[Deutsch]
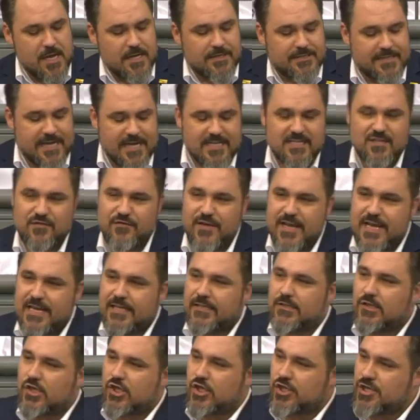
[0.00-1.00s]

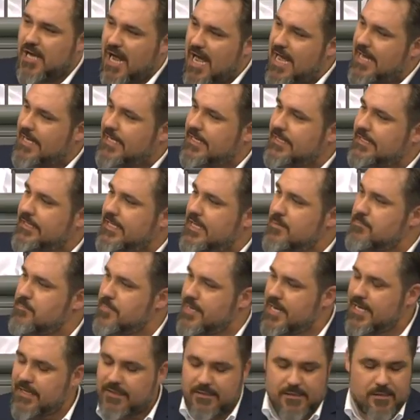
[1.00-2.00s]
Deswegen steigen die
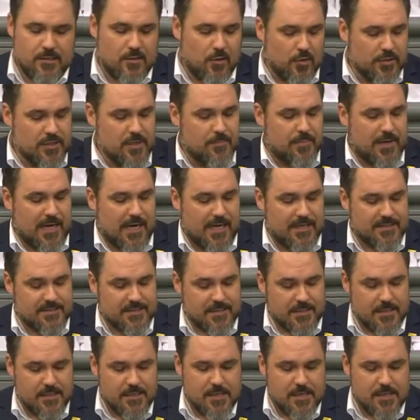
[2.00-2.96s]
Mieten und die Preise.